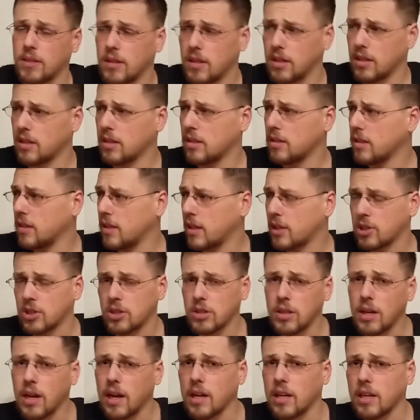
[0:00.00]
Äh, die
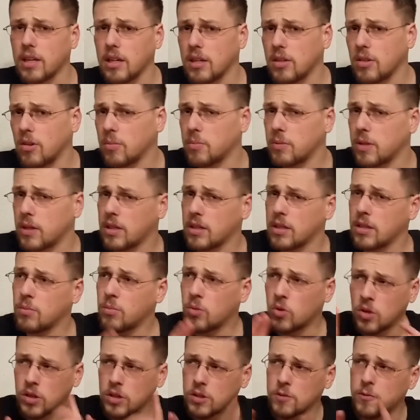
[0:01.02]
nächsten Tage kommt dann die
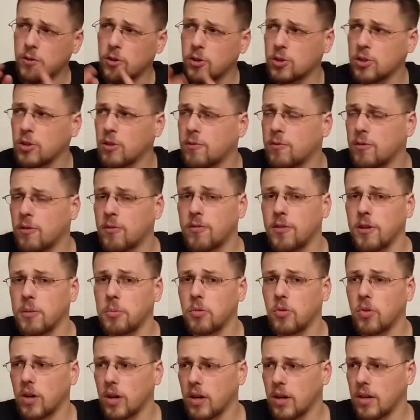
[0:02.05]
Monatsvorschau vor
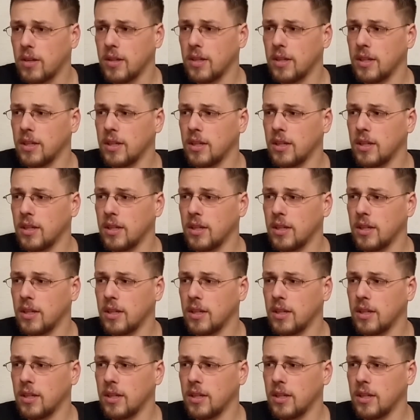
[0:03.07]
Februar.